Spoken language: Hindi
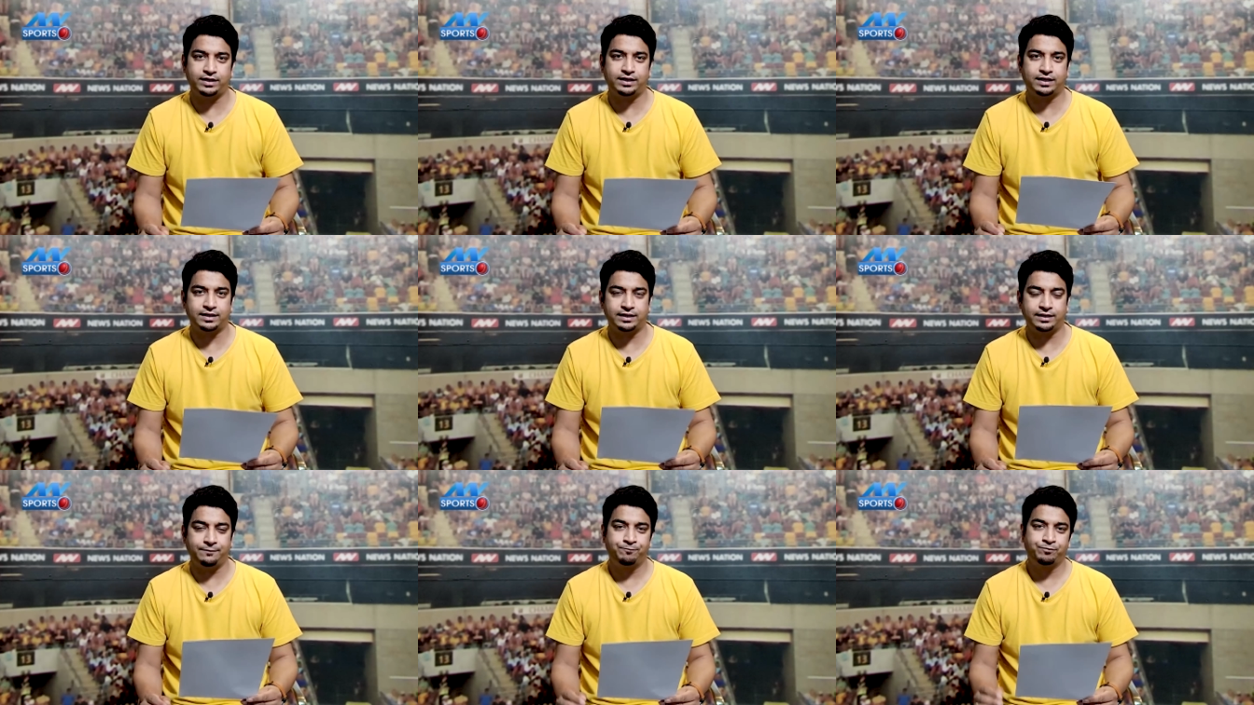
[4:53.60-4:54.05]
कहीं
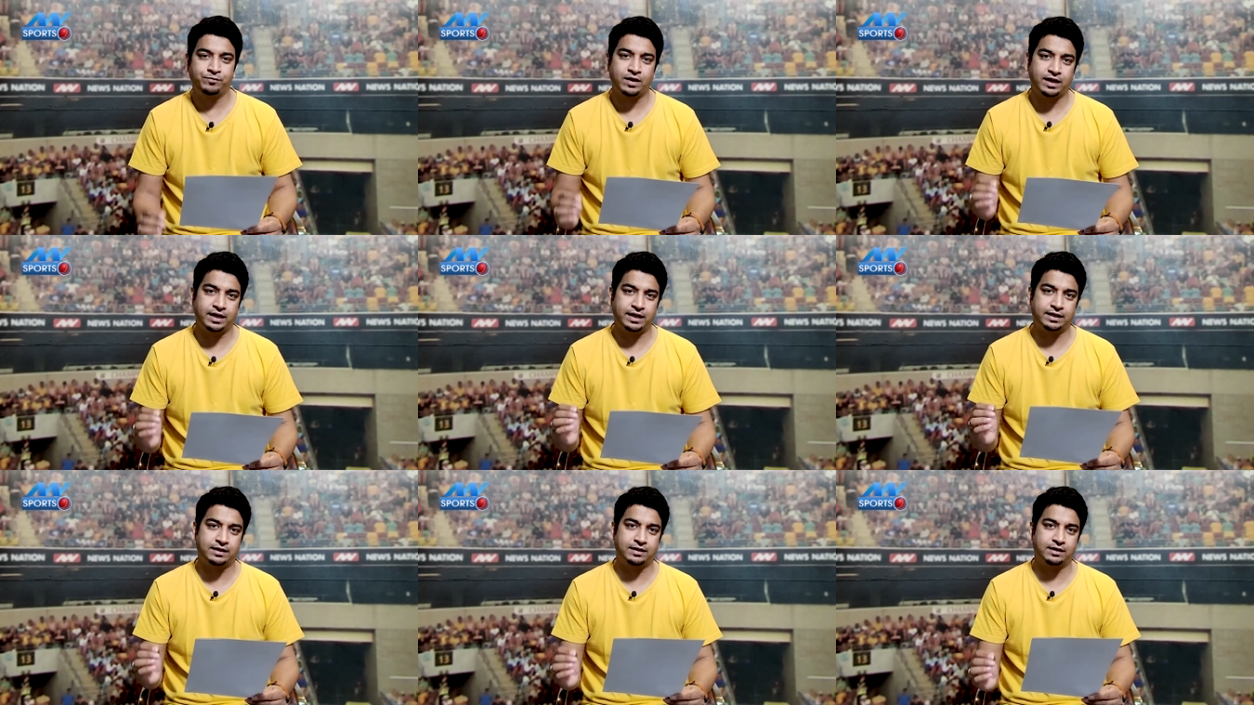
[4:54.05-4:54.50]
ना कहीं
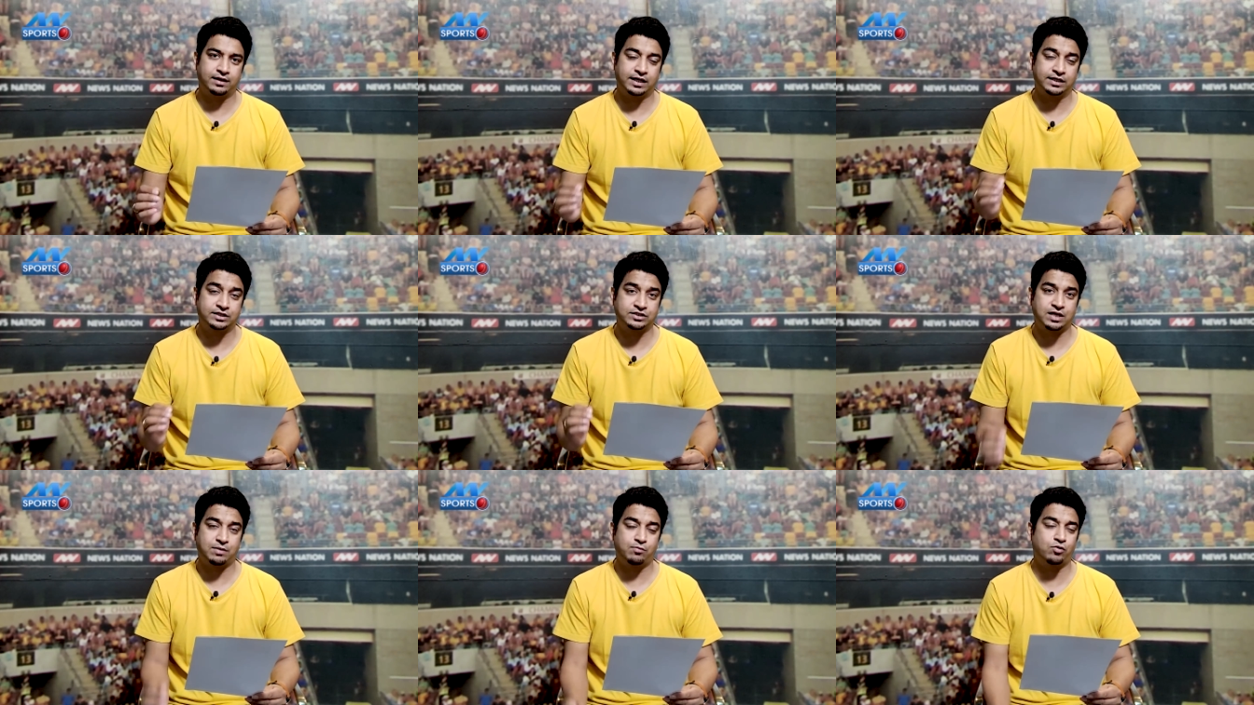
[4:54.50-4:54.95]
एक
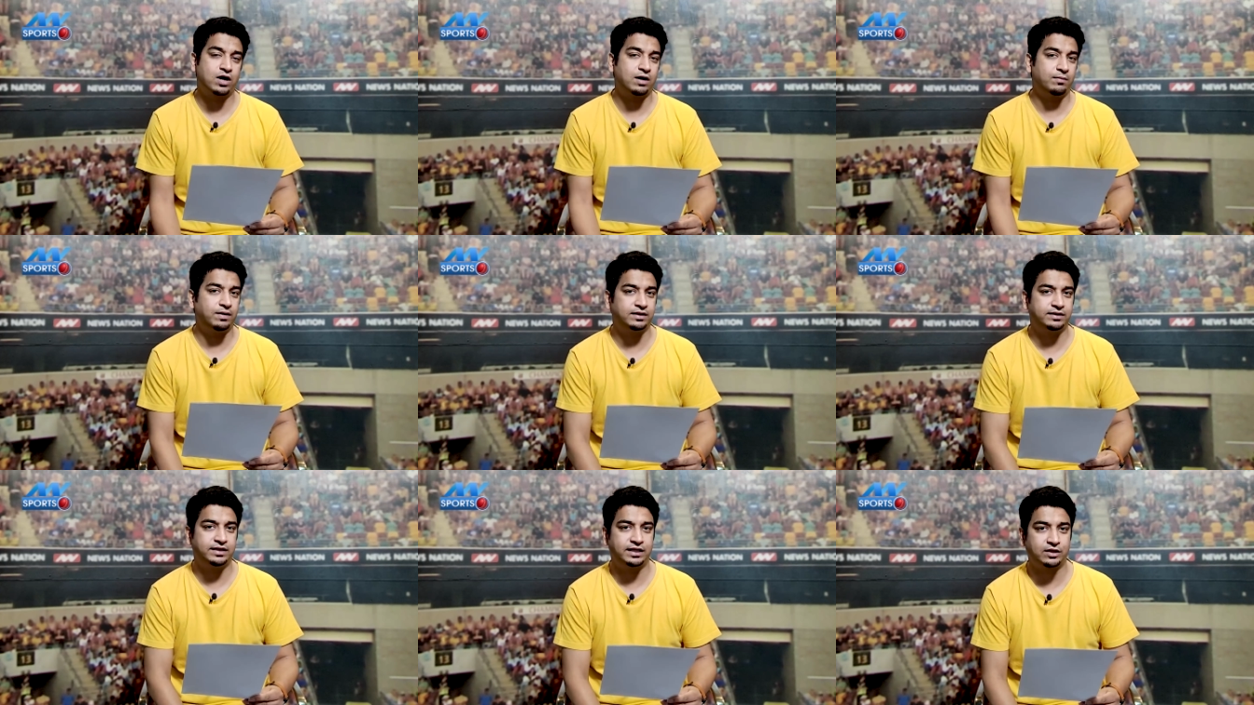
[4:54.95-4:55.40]
अच्छा
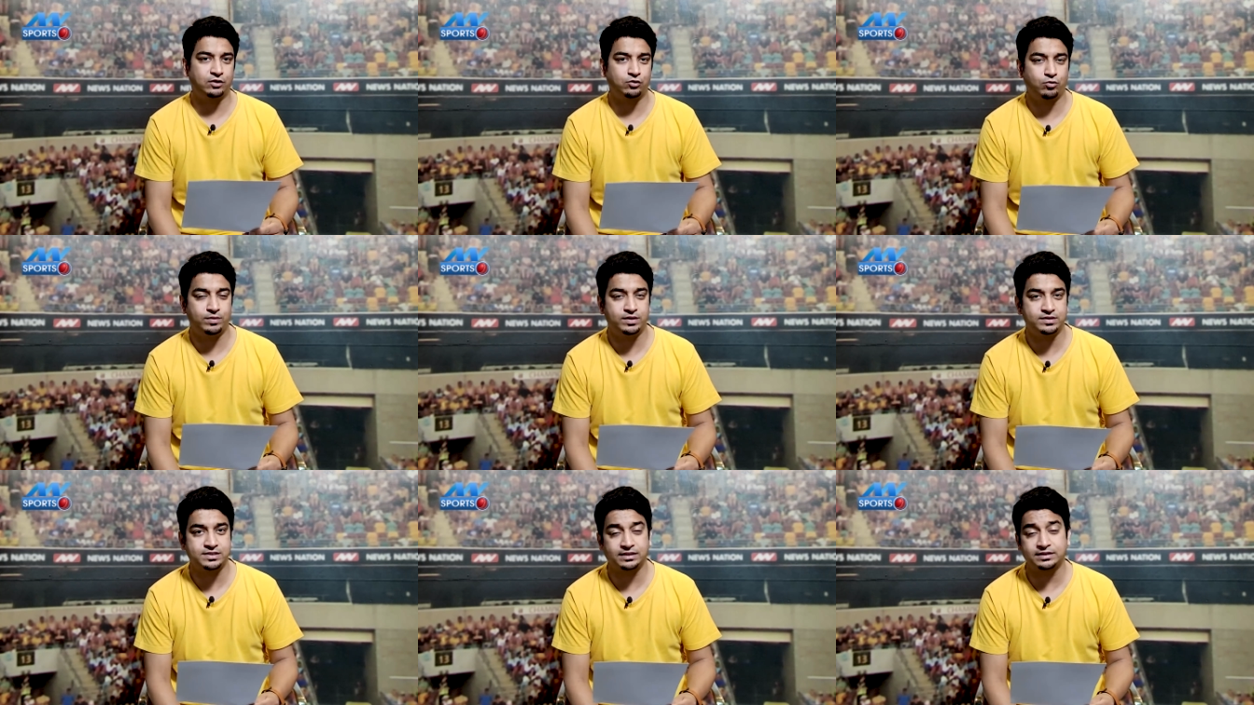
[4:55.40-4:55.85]
मुकाबला देखने
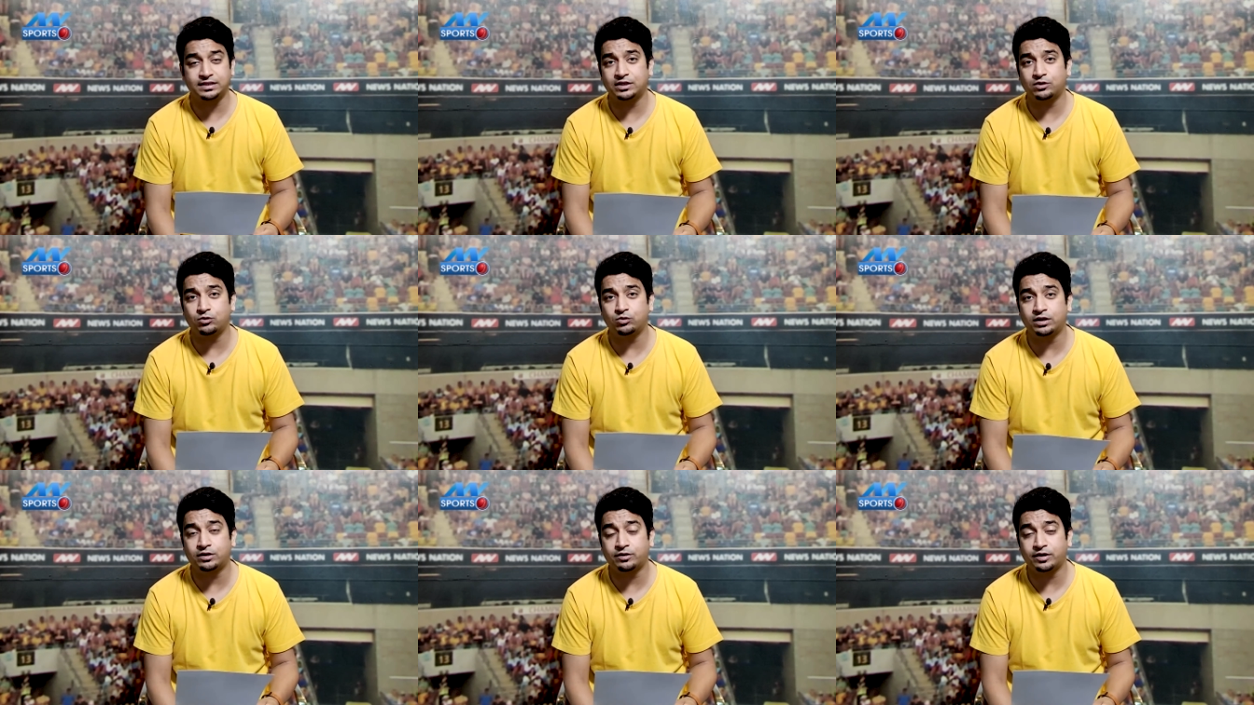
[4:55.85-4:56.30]
को मिल सकता
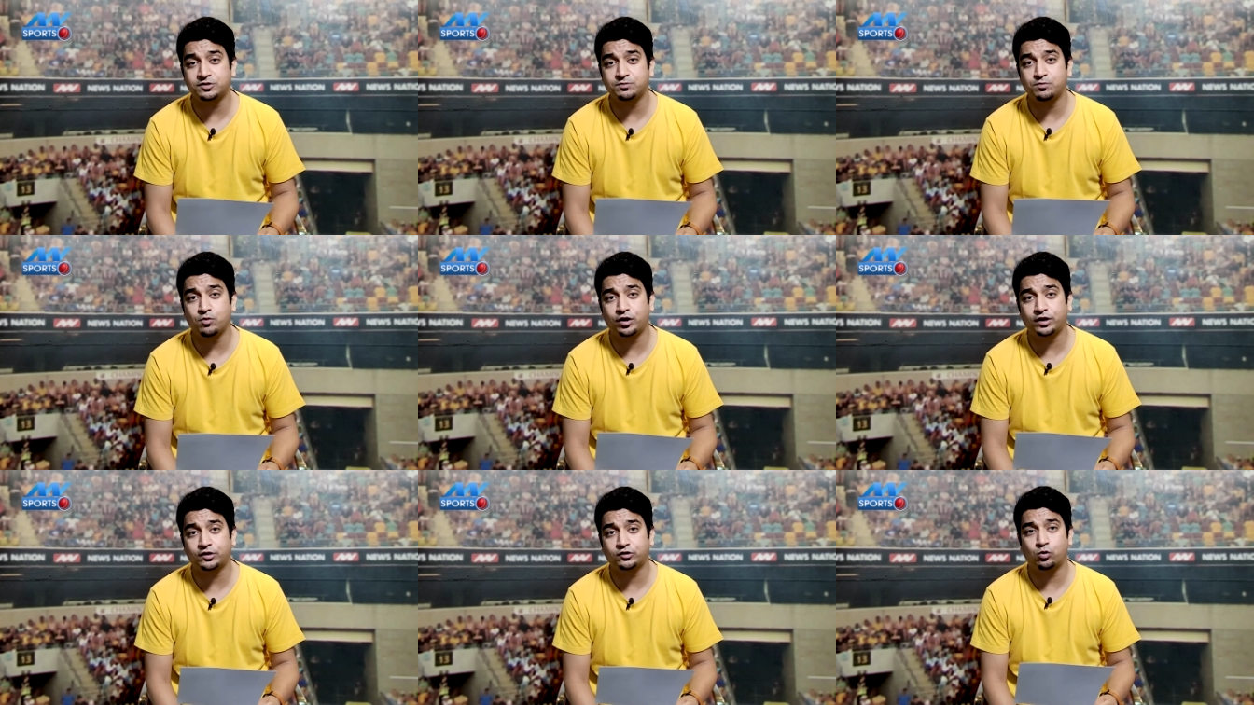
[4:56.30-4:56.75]
है क्योंकि
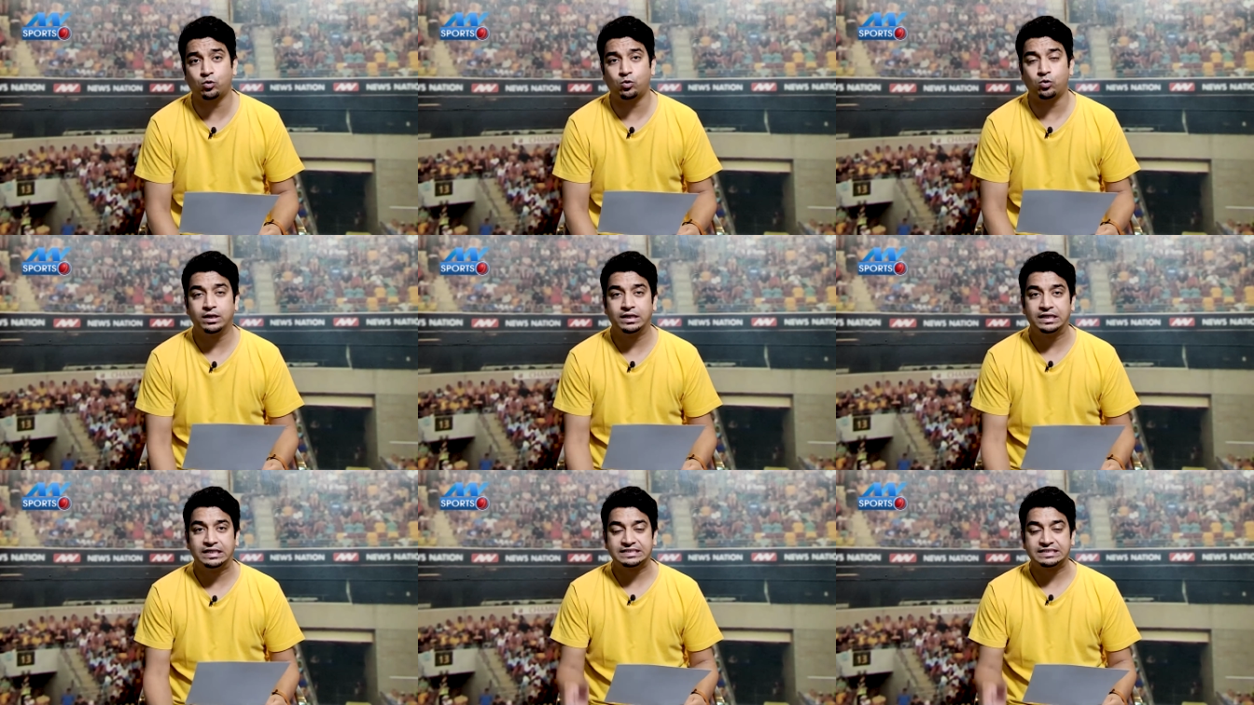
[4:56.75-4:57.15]
क्रिस मॉरिस को